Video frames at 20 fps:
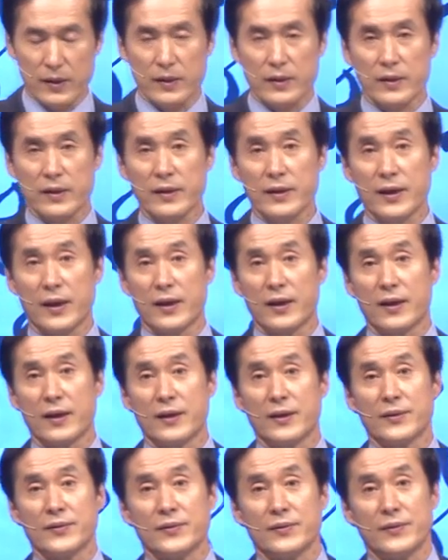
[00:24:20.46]

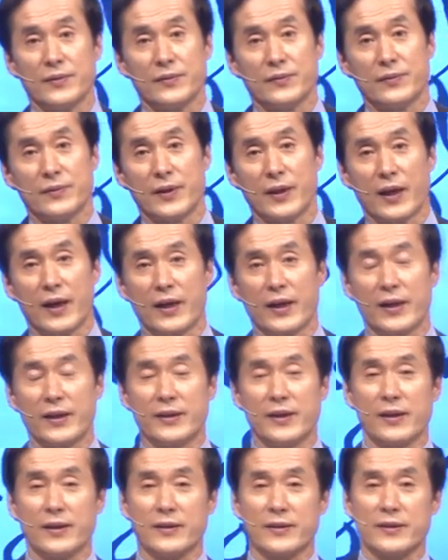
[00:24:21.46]
그러나 우리가 알아야
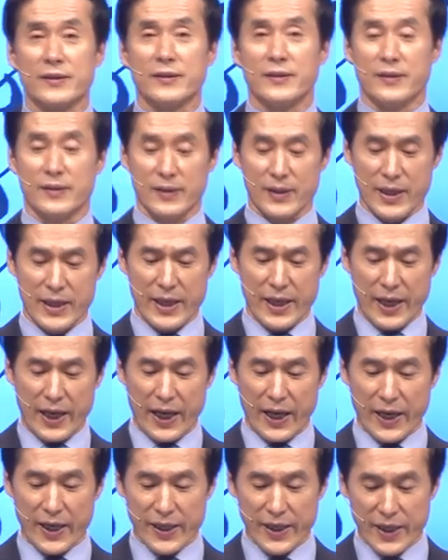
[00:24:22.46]
될 것은
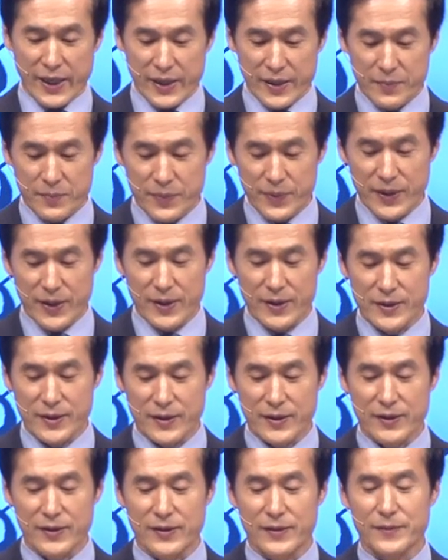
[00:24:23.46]
하나님
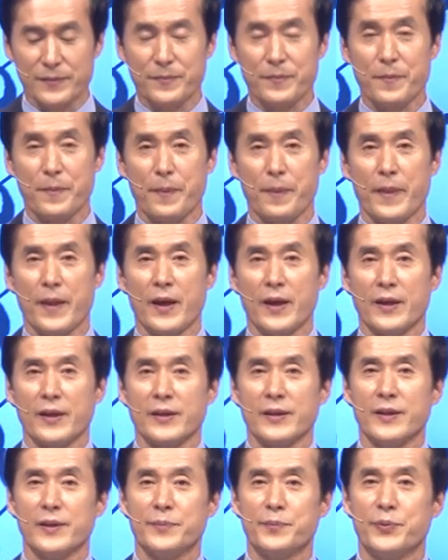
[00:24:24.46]
편에서는
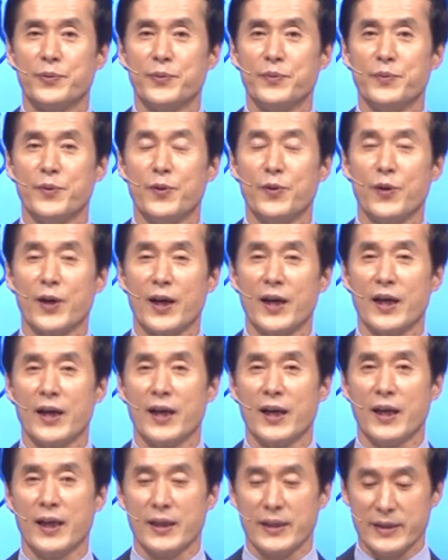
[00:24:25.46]
그
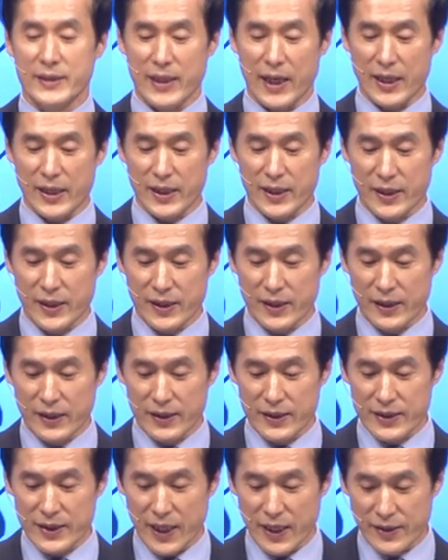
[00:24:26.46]
부모가
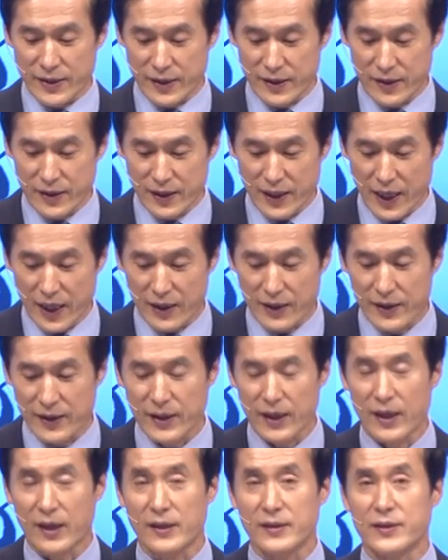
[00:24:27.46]
자기 자녀를
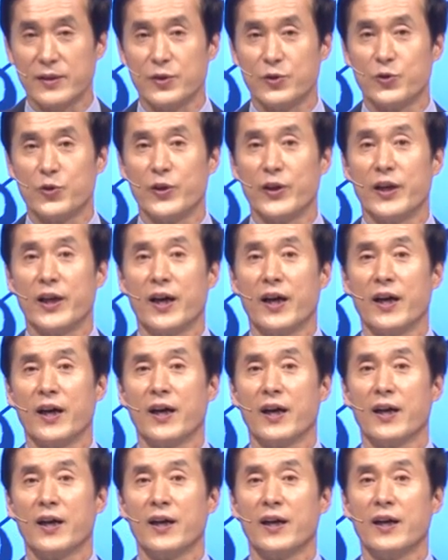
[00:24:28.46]
학대한
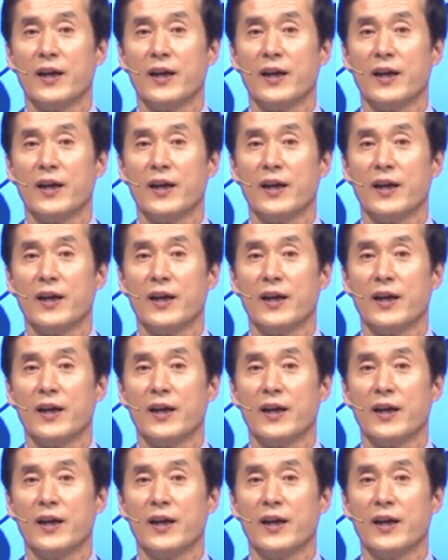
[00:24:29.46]
죄나